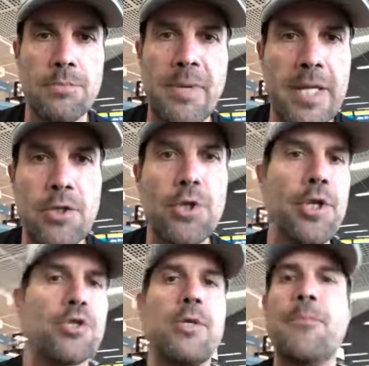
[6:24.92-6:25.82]
bien,
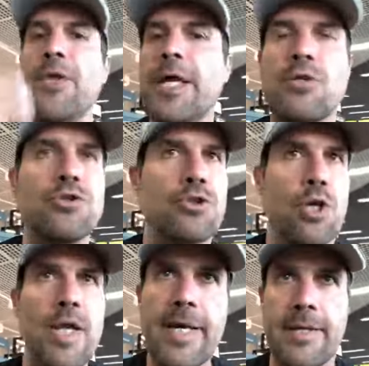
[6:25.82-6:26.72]
donde no se puede
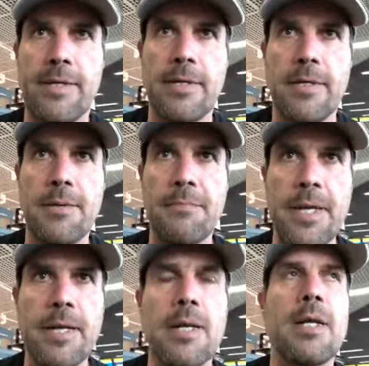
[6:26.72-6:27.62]
controlar,
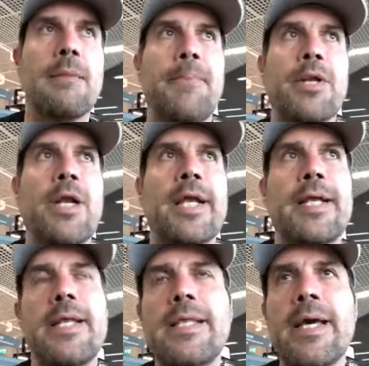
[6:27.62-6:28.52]
bien. Pero la
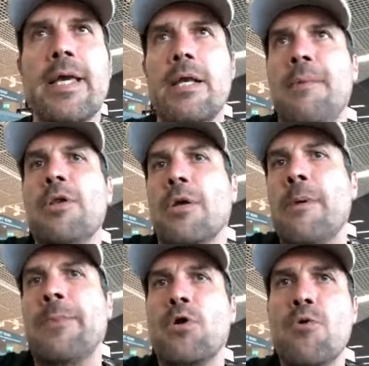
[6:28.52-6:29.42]
realidad es que a mí lo que
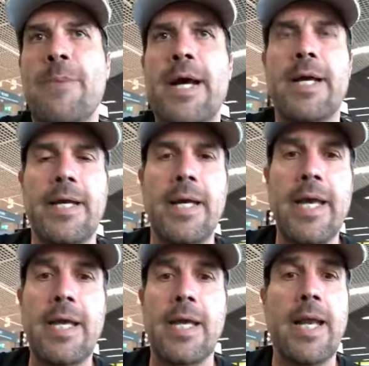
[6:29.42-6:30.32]
me preocupa
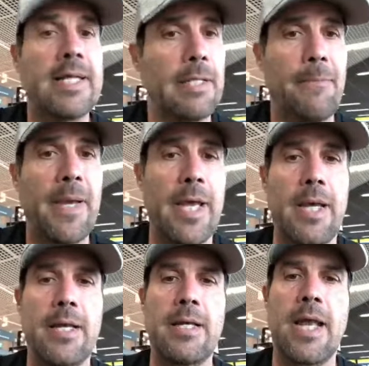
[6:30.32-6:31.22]
es que el ATP
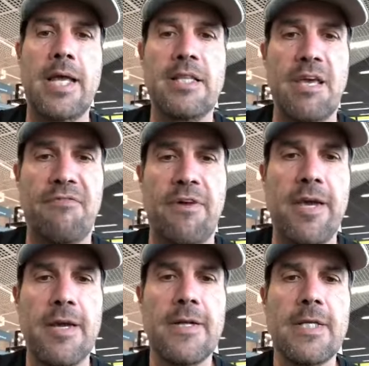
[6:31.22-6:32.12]
y la ITF,
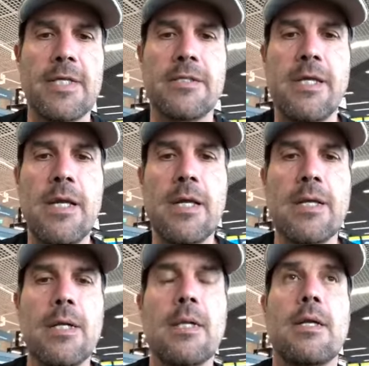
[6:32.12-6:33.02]
¿sí?
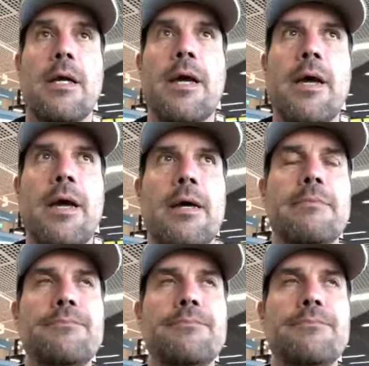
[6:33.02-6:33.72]
Eh,